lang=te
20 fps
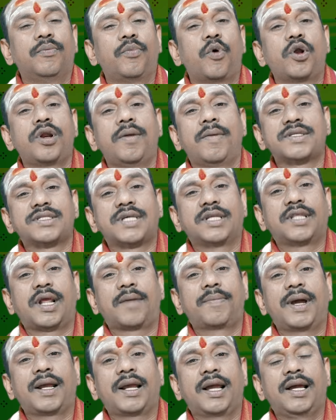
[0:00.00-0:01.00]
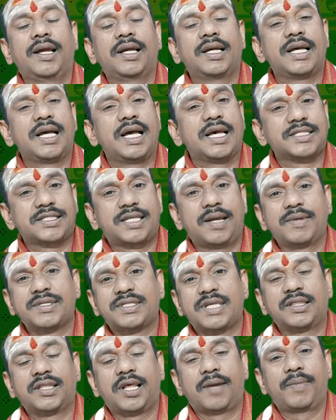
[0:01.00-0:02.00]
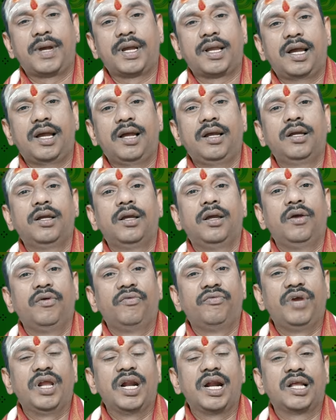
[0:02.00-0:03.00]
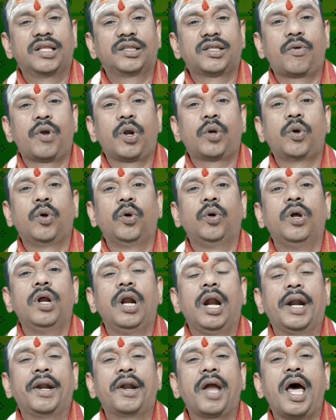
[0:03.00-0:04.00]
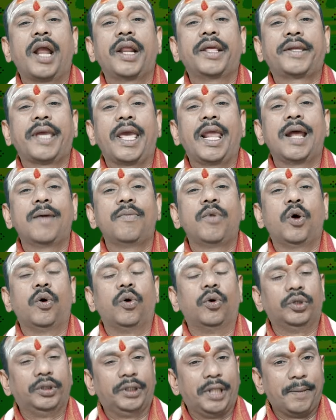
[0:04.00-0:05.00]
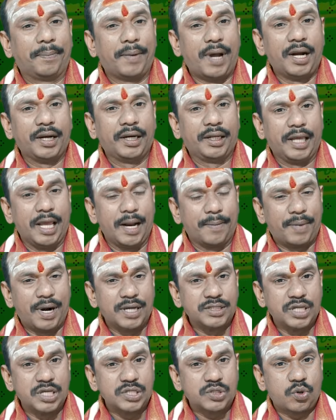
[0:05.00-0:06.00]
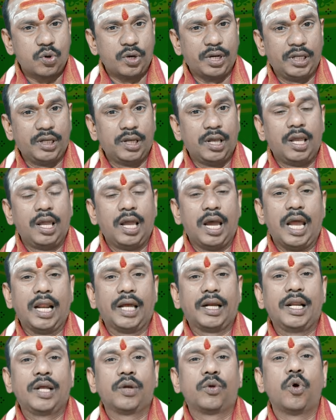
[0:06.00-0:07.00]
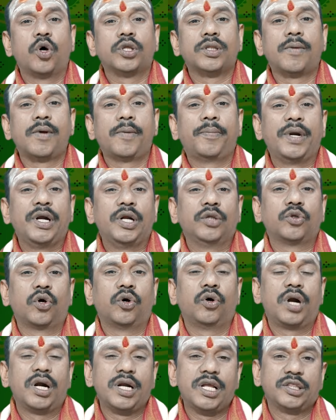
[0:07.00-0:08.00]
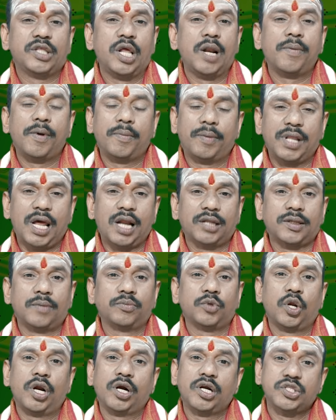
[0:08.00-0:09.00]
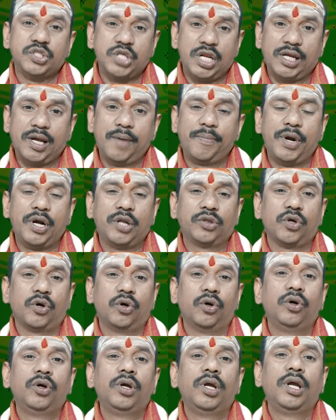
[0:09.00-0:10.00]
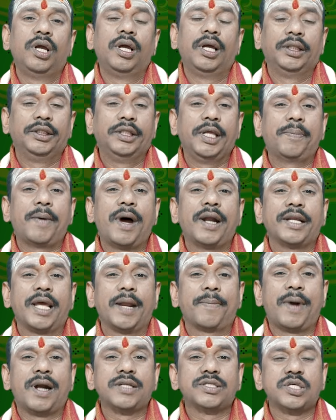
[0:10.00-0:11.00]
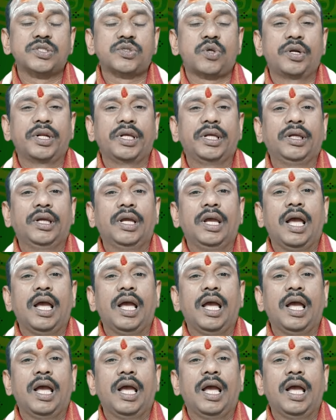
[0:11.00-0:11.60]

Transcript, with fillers: పూర్ణిమ సందర్భంగా అష్టమి సందర్భంగా వీలైనంత వరకు నారికేలంలో దీపాన్ని ఏర్పాటు చేసుకొని అలాగే గోధుమ పిండితో అంటే తెలుపు పదార్థంతో లేదంటే శనగపిండితో దీపాన్ని ఏర్పాటు చేసుకొని